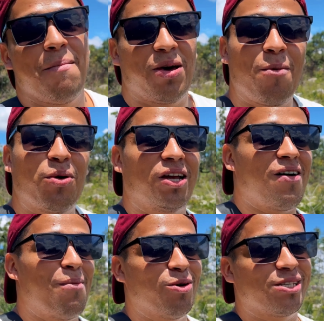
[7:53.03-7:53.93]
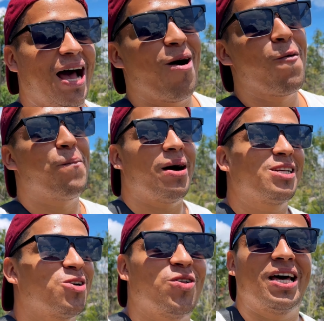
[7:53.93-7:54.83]
Pero porque vamos a un
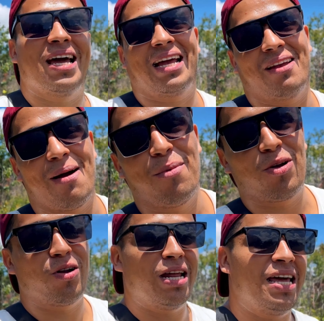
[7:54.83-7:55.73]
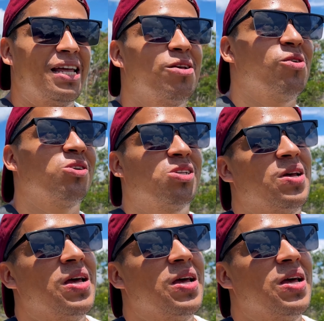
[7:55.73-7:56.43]
paso de que llevamos los niños,